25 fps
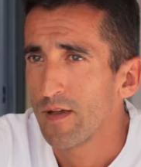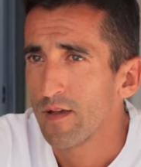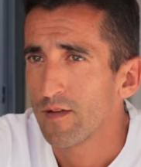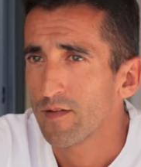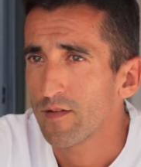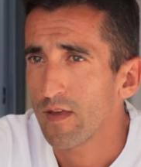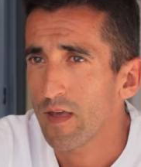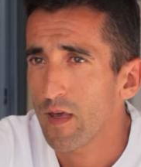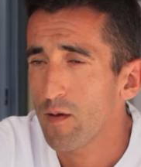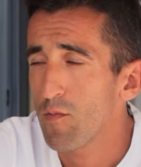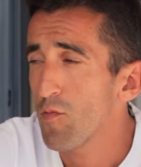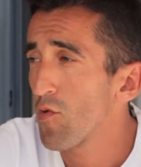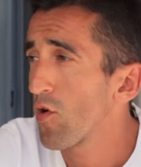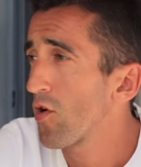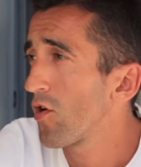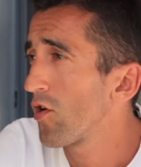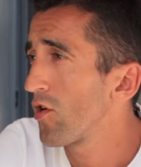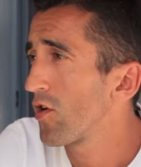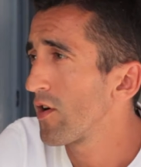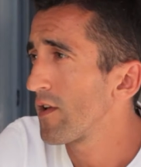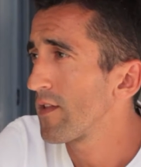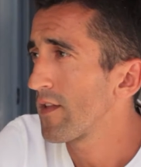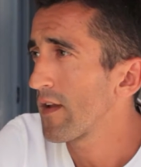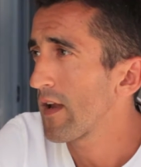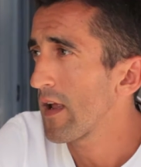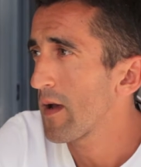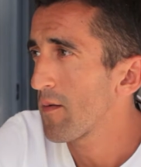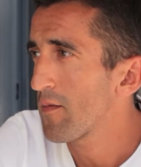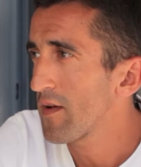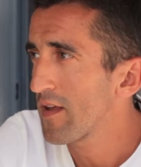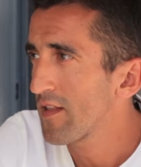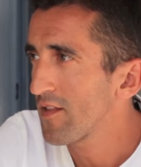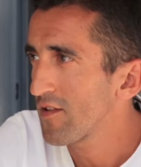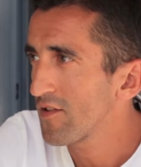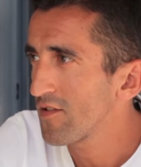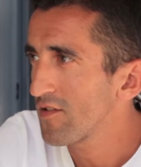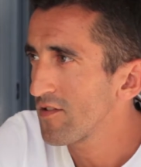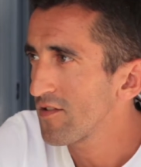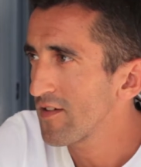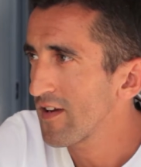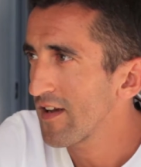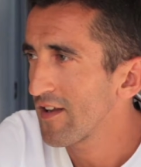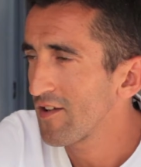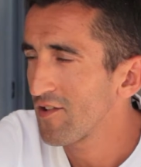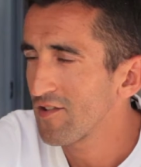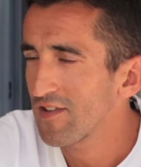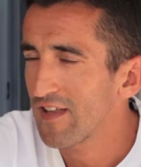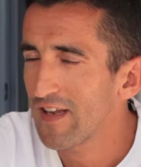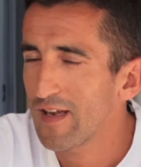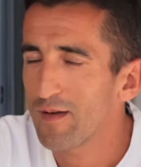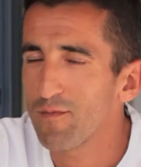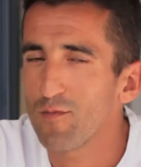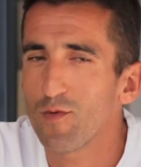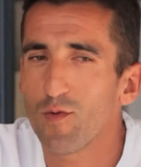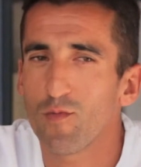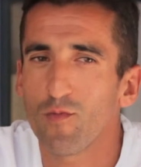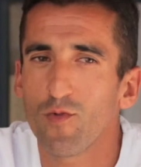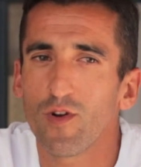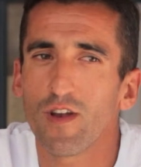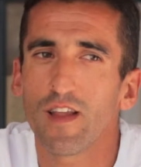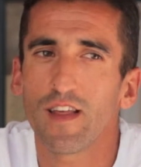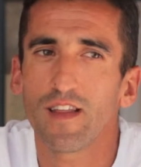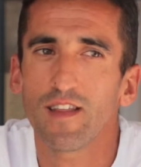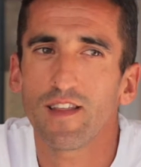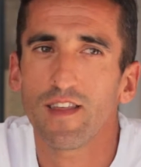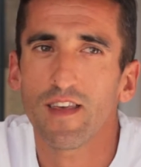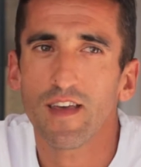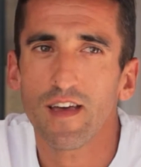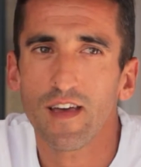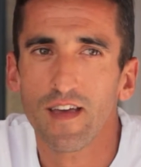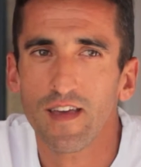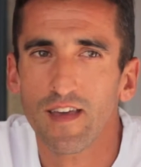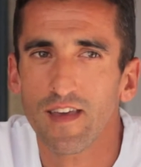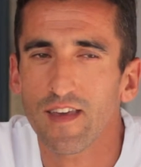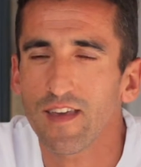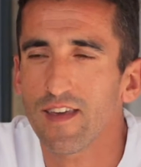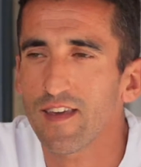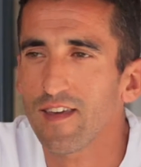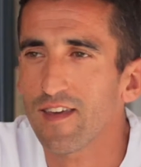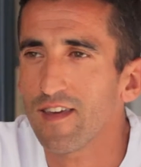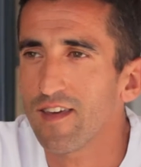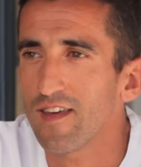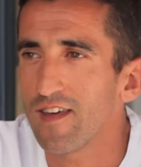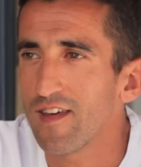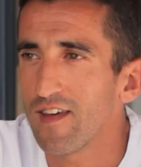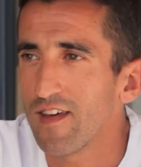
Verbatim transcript: seguimos con los entrenamientos, que no tenemos molestias. y,